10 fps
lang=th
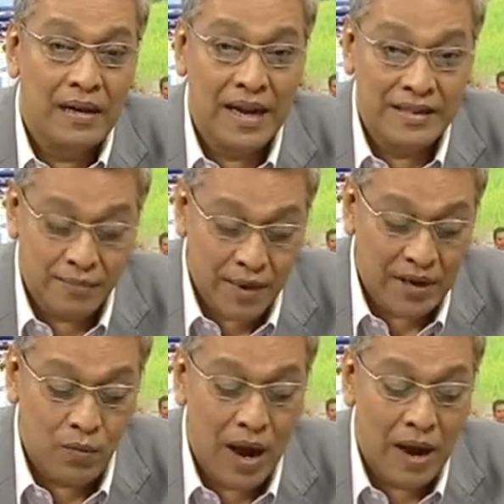นั่นสำคั
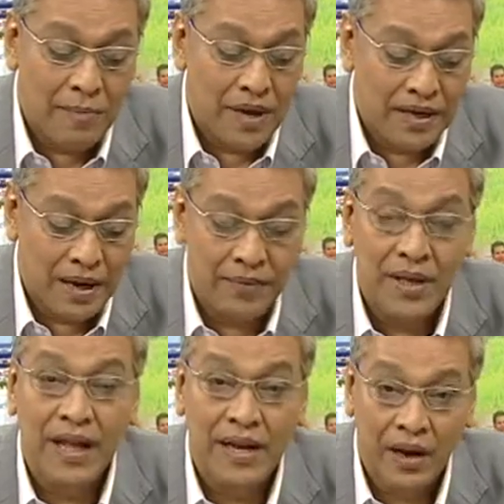ญกว่าเหมือนกับ
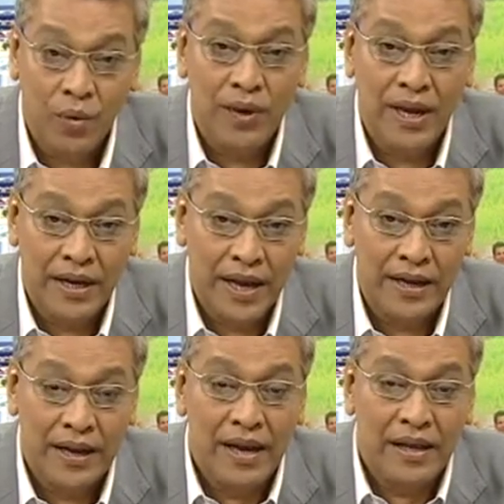ที่ท่านณรงค์ เกียรติเด
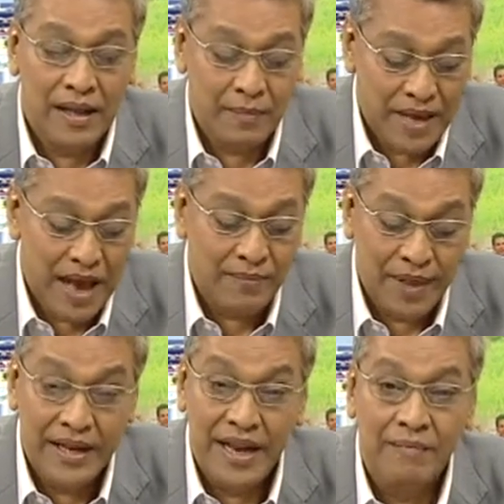ชท่านพยายาม
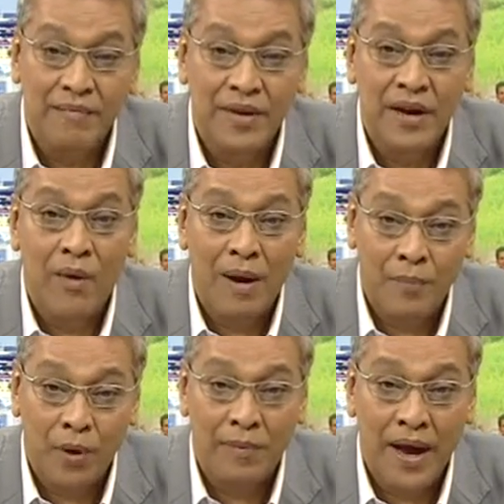เน้นย้ำเรื่องความ
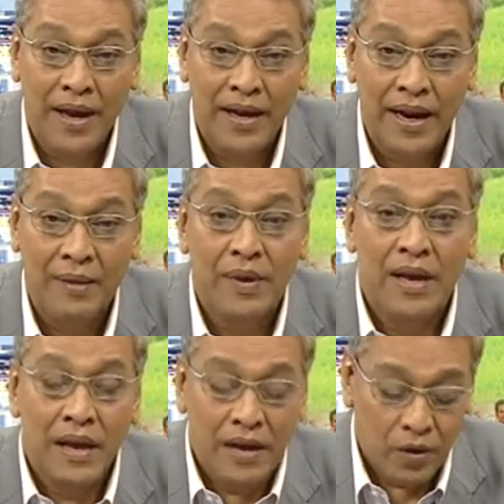ปลอดภัยนะครับ
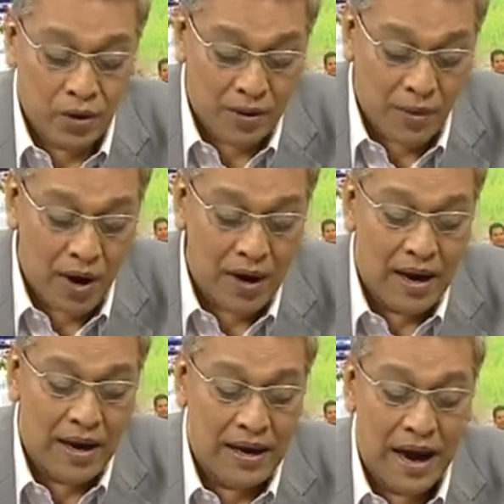โดยเฉพาะ
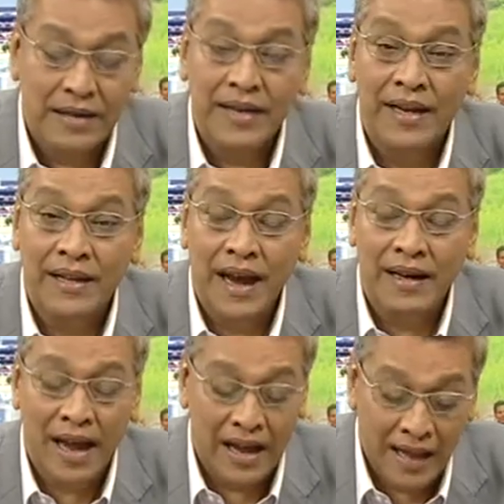การใช้กา
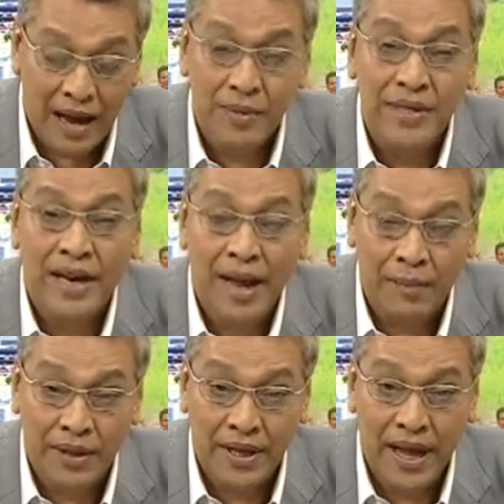รทางพิเศษแห่
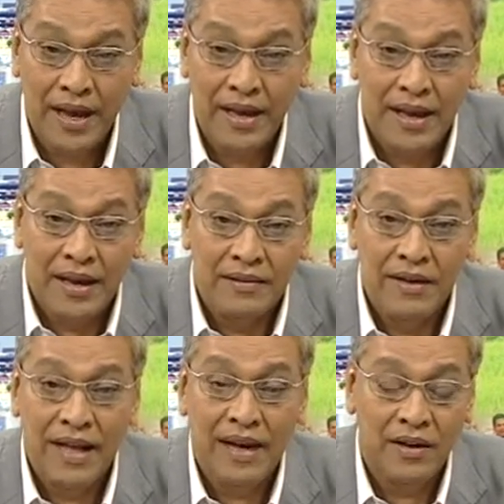งประเทศไทย
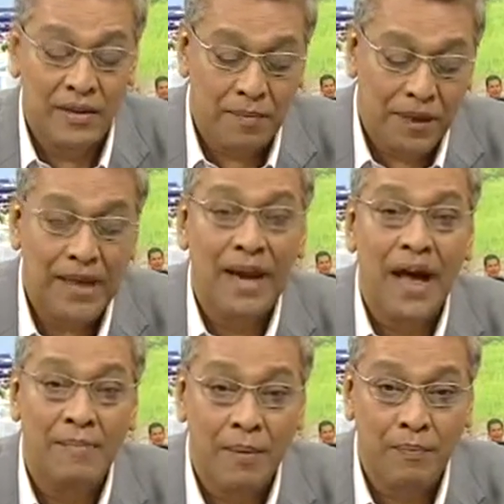ซึ่งท่านก็จะพัฒนา
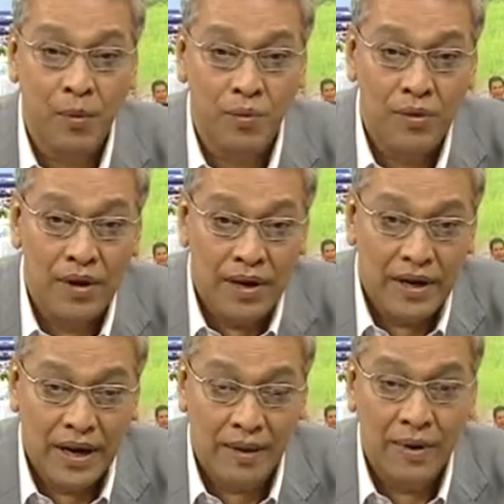ปรับปรุง
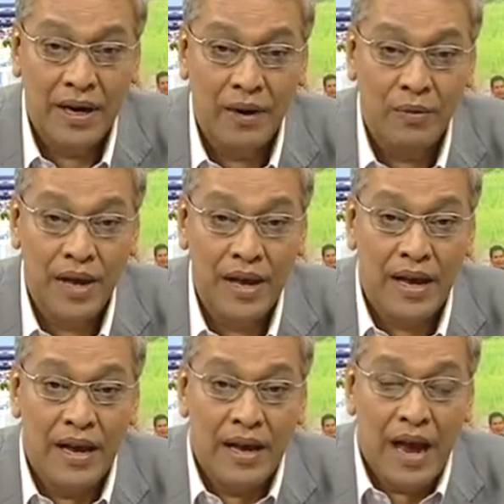นะครับเรื่องเหล่านี้
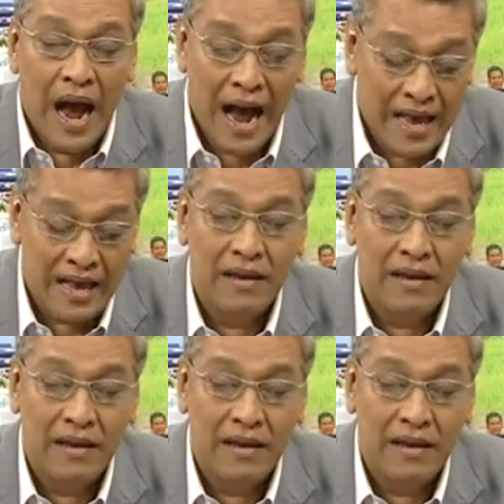ให้